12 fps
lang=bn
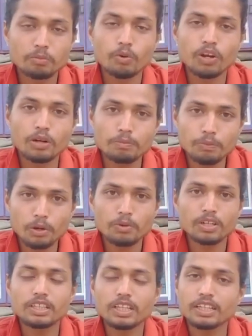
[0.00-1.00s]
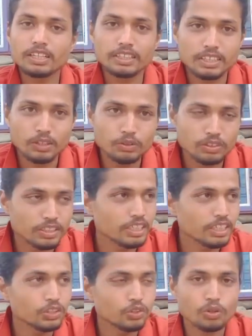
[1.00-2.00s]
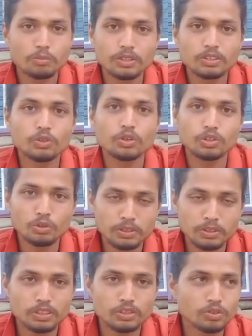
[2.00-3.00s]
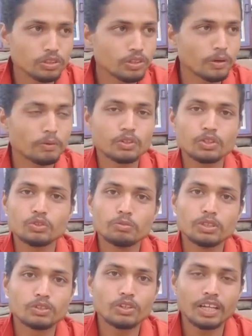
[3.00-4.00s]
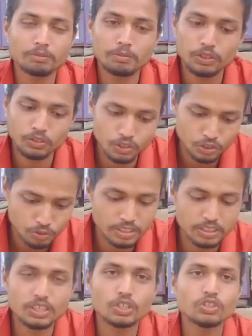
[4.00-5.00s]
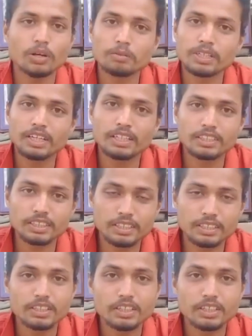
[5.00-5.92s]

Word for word: বলার পর বলে দাদা এখানে কেউ নেই কে ধরবে ধরে তো পেশেন্ট তুলতে হবে তুমি হাত পা ধরে তুমি নিয়ে এসো আমি এখান থেকে